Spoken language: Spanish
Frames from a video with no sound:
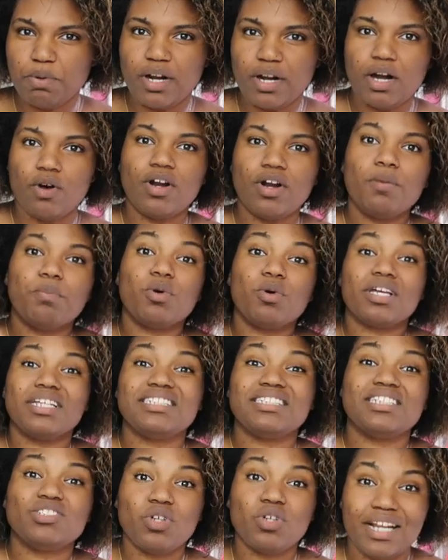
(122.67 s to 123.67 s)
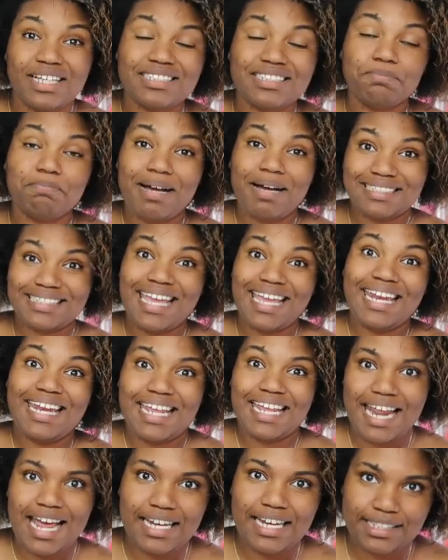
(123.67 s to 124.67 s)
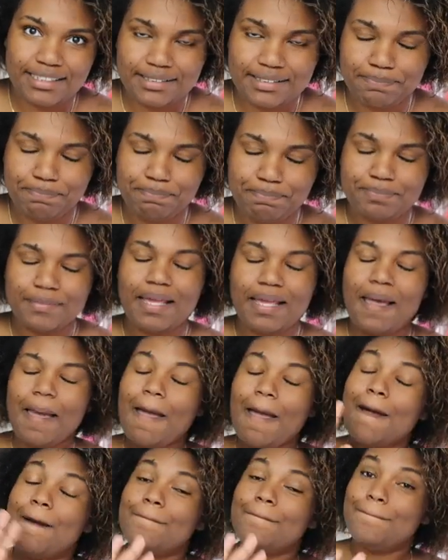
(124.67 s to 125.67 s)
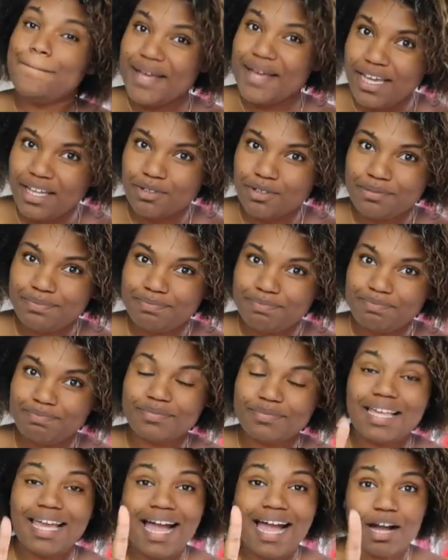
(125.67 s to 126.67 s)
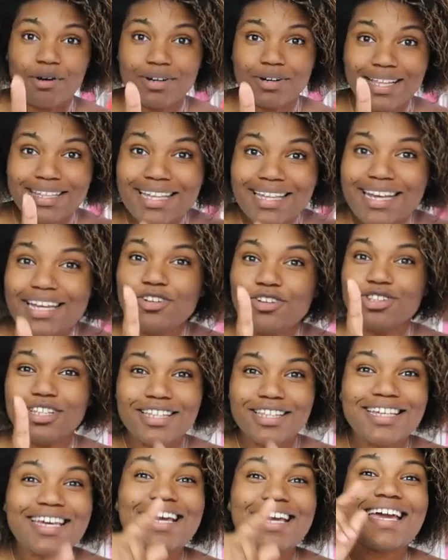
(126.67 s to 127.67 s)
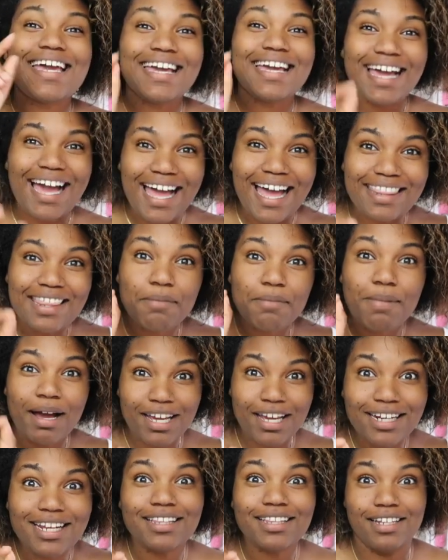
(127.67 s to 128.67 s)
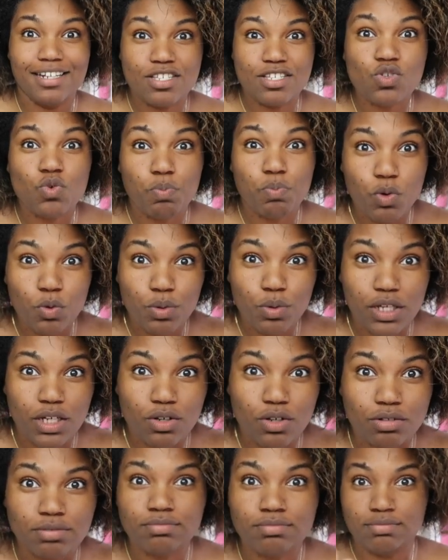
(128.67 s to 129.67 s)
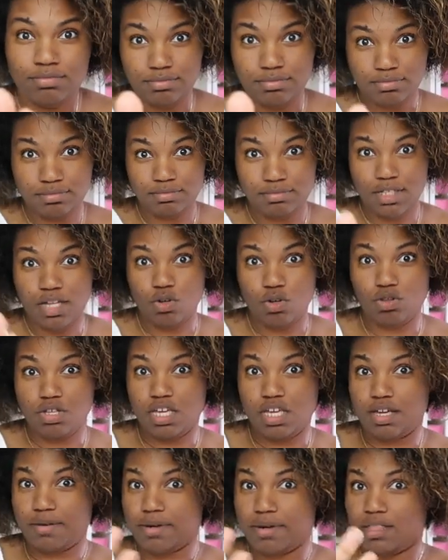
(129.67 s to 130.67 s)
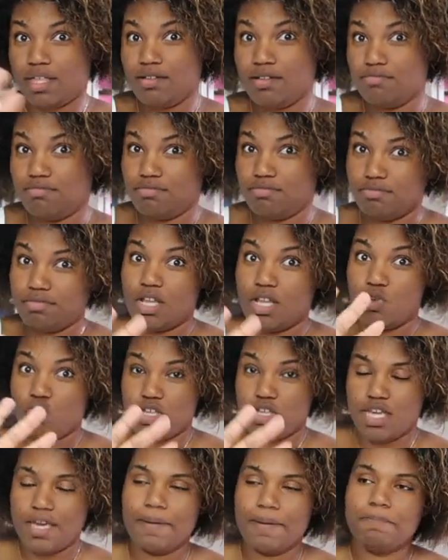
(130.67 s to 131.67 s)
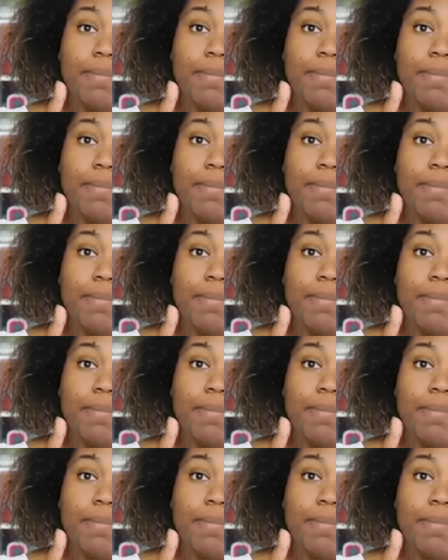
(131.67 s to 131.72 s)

por ahora porque esas son las más generales. Pero acuérdate que yo te dije que cada máquina tiene su público. Te lo dije, ¿verdad? Te lo dije.